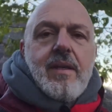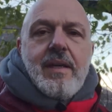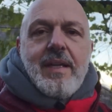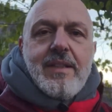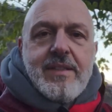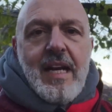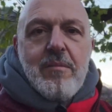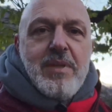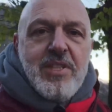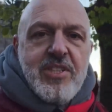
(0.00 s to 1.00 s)

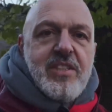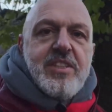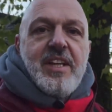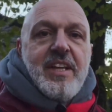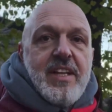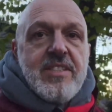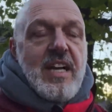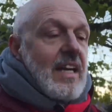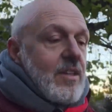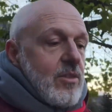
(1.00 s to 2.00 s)
Entrambi i sentieri che
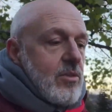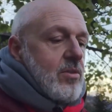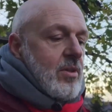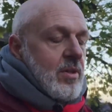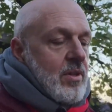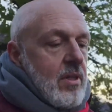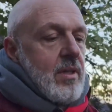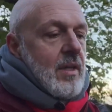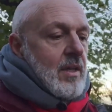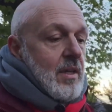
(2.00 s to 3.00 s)
salgono
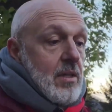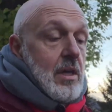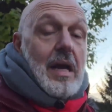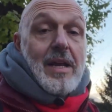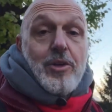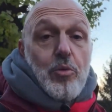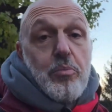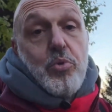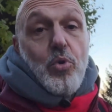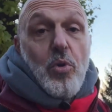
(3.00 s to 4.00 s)
hanno
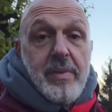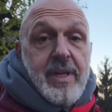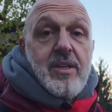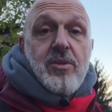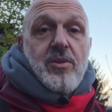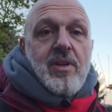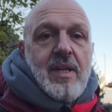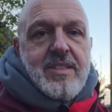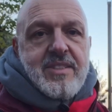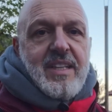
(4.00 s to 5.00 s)
più o meno la
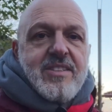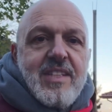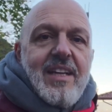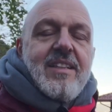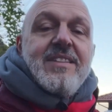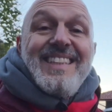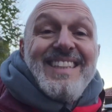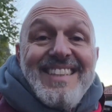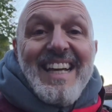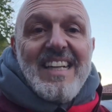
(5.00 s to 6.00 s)
stessa
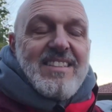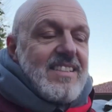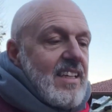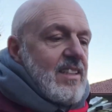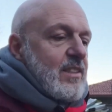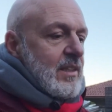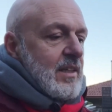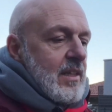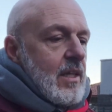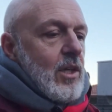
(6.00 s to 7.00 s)
distanza,
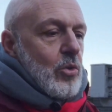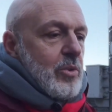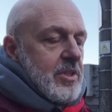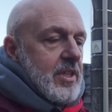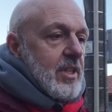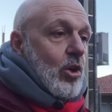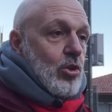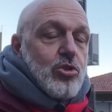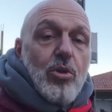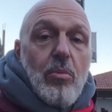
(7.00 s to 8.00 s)
quindi
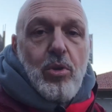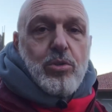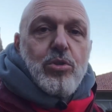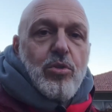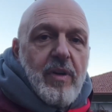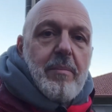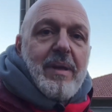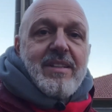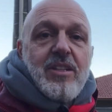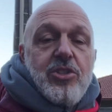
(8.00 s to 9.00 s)
grosso modo dovrei
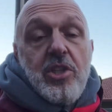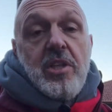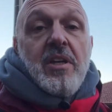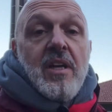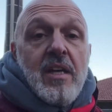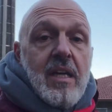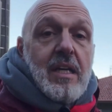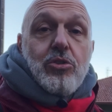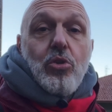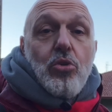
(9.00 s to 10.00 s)
metterci
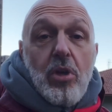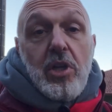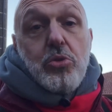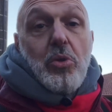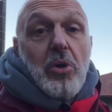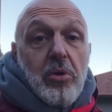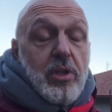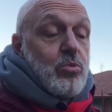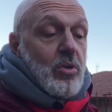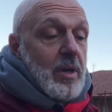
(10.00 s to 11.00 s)
attorno alle due ore,
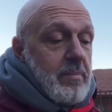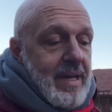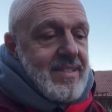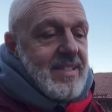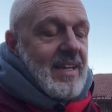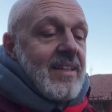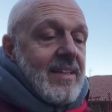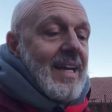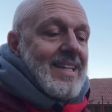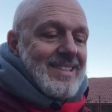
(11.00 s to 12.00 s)
due ore e mezza
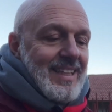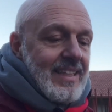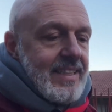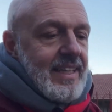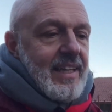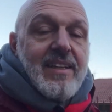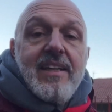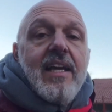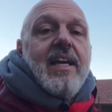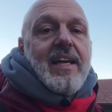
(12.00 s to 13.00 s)
a salire
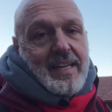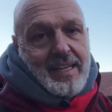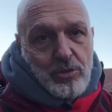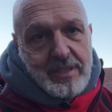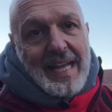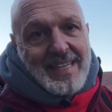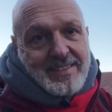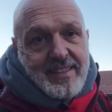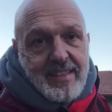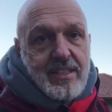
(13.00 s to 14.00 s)
e
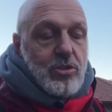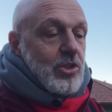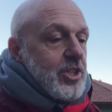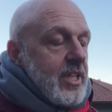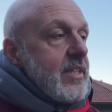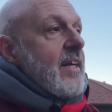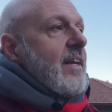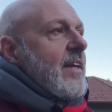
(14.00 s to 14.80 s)
altrettanto a scendere.